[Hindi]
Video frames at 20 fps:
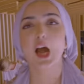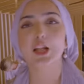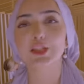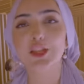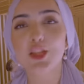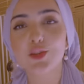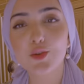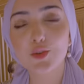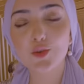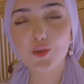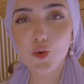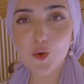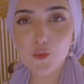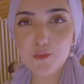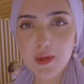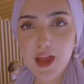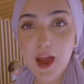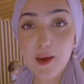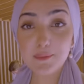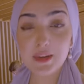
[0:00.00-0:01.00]
अच्छा तो रूम
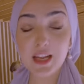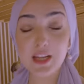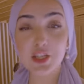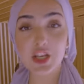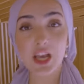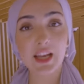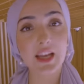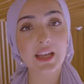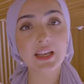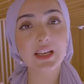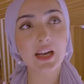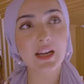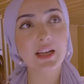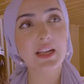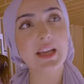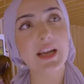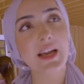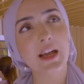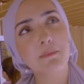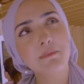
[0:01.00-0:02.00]
में हमने चेक इन कर
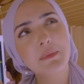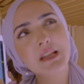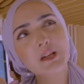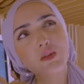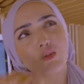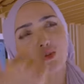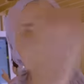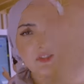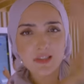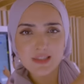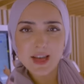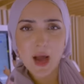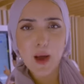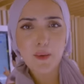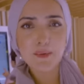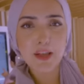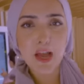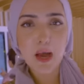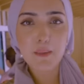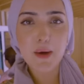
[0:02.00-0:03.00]
लिया है बिल्कुल
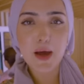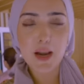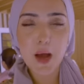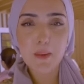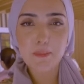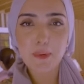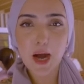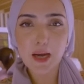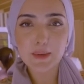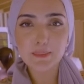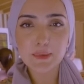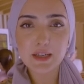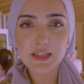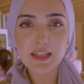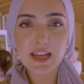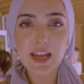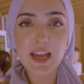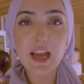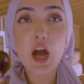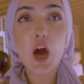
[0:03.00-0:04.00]
सामने हमारा
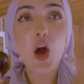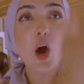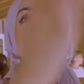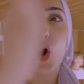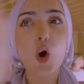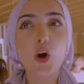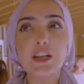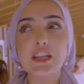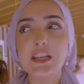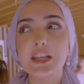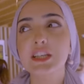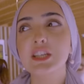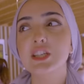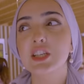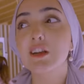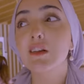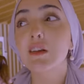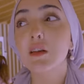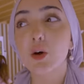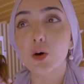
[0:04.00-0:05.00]
अपार्टमेंट है और
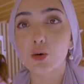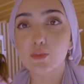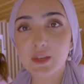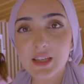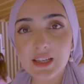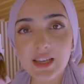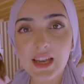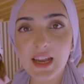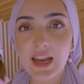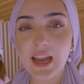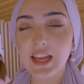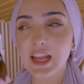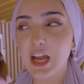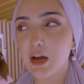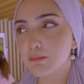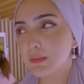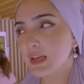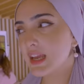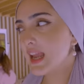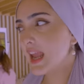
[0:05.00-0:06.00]
नीचे लॉबी के एरिया
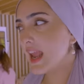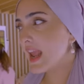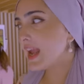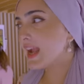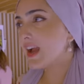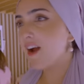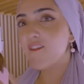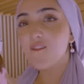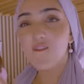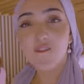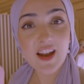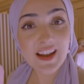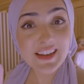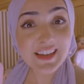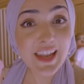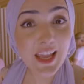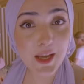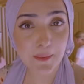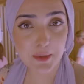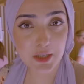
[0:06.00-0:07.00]
में एक
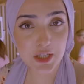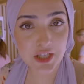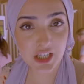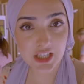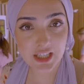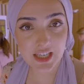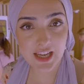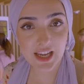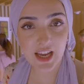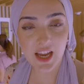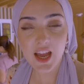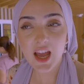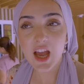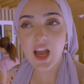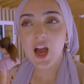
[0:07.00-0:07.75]
वेंडिंग मशीन है